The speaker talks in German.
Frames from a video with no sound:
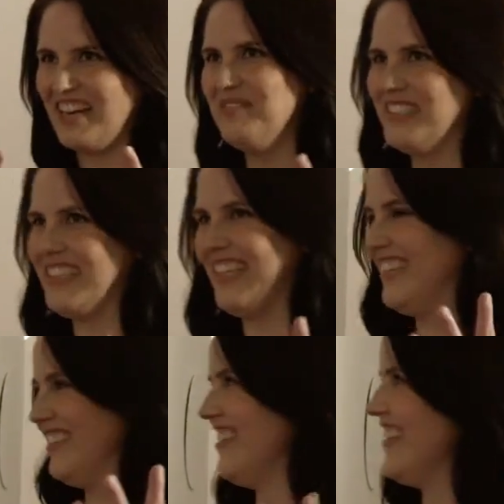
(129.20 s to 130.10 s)
ja, ein
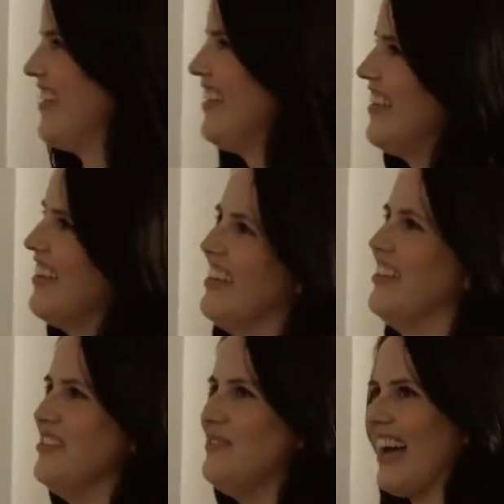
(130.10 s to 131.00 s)
bisschen
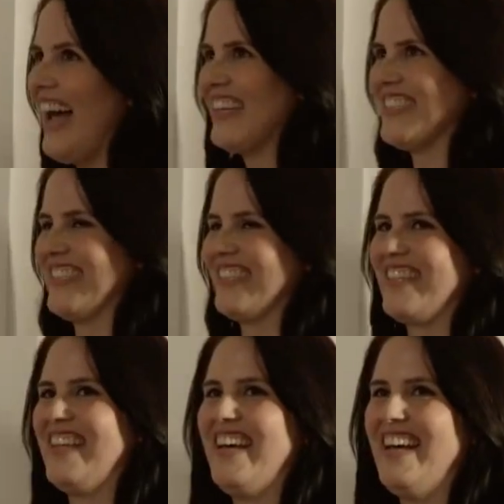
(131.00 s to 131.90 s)
äh, überraschen.